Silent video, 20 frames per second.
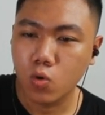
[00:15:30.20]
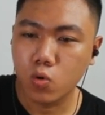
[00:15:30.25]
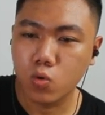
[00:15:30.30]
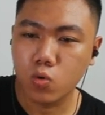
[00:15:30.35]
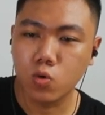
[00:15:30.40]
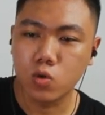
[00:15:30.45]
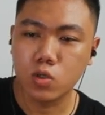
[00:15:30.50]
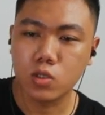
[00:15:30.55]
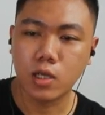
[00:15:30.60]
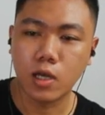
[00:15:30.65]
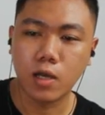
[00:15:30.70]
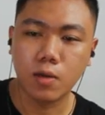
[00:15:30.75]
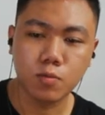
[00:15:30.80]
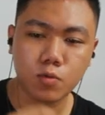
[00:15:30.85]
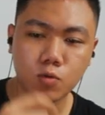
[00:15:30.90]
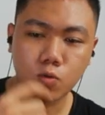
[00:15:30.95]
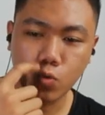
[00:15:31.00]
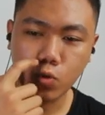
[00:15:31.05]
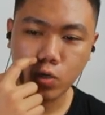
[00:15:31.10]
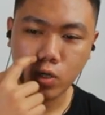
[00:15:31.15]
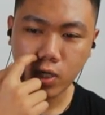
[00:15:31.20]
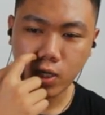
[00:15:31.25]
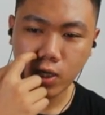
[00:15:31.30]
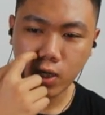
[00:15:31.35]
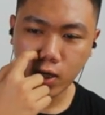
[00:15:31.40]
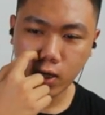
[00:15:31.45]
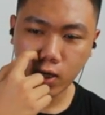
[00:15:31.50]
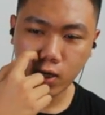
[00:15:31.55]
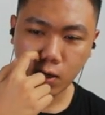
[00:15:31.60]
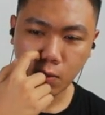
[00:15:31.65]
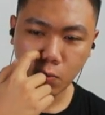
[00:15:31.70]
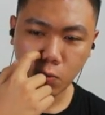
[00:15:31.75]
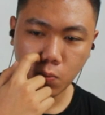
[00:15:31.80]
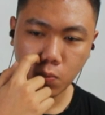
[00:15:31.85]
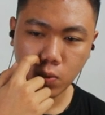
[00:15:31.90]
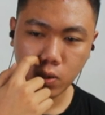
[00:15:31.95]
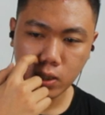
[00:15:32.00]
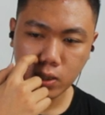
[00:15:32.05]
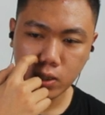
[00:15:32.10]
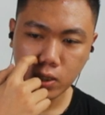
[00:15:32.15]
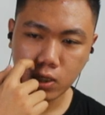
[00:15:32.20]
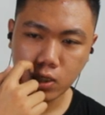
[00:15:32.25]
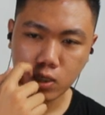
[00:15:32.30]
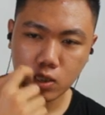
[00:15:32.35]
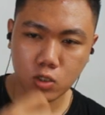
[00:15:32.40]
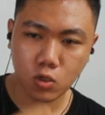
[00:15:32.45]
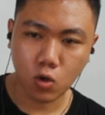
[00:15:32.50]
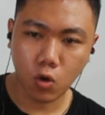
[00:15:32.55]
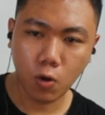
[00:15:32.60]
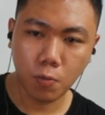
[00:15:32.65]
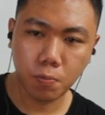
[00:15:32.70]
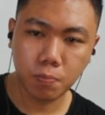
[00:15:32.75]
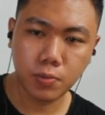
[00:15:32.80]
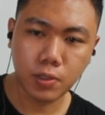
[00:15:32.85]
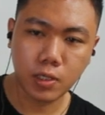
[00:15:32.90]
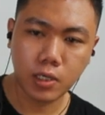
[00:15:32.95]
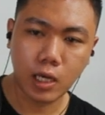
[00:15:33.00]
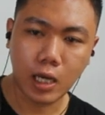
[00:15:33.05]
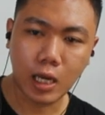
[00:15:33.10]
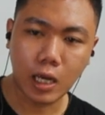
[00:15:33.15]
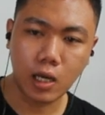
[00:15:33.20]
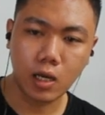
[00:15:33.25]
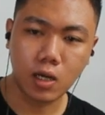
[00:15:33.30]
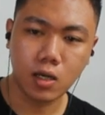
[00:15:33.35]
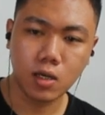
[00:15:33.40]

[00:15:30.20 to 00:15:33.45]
hmm, hmm, hmm, kamu belinya di Shopee ya